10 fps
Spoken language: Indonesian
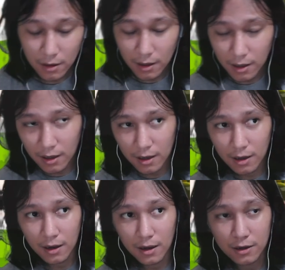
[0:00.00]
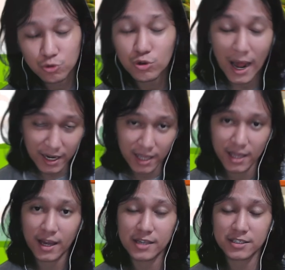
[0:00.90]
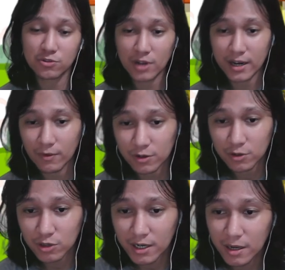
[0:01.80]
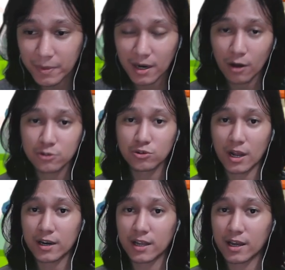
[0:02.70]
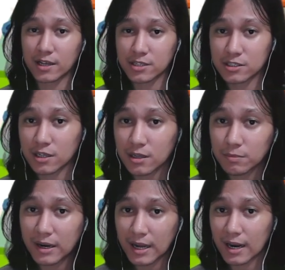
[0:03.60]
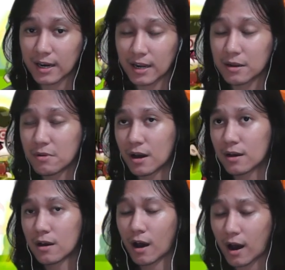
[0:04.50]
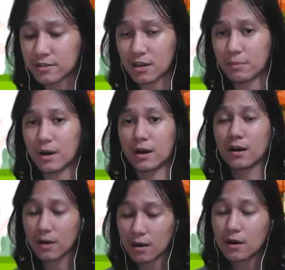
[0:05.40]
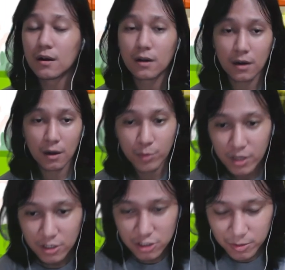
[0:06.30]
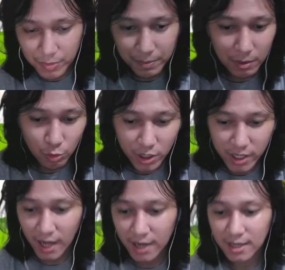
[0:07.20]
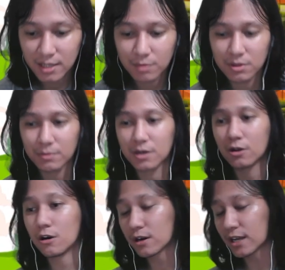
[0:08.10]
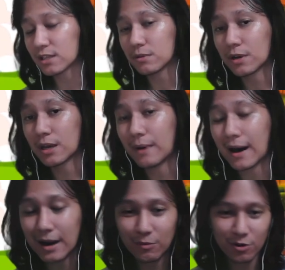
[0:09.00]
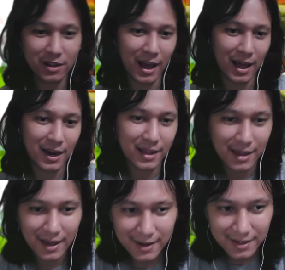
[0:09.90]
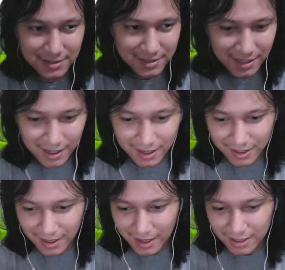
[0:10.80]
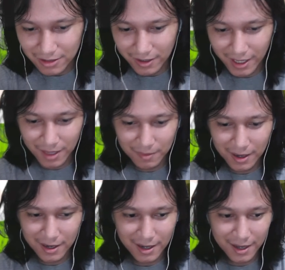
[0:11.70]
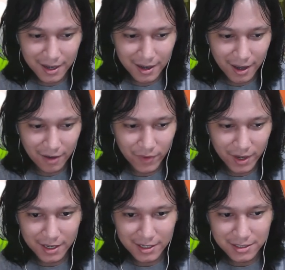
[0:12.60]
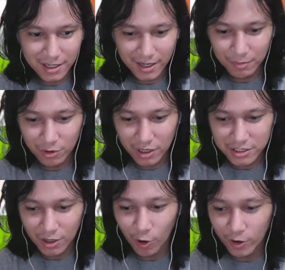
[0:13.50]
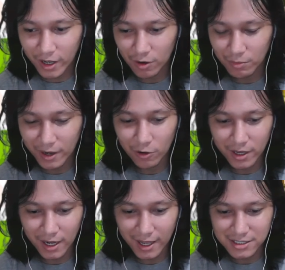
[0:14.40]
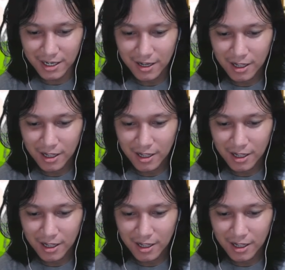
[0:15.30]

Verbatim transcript: uh, eh, Sunade ya guys ya Sunade waktu itu kan dia pernah lawan Sunade ya guys ya si Madara dan dia bilang Hashirama ah, lebih cepat pemulihannya teman-teman. Oke teman-teman gimana menurut kalian ya skillnya atau kayak gimana ya efek dari skillnya menurut gue sih oke lumayan oke lah guys ya.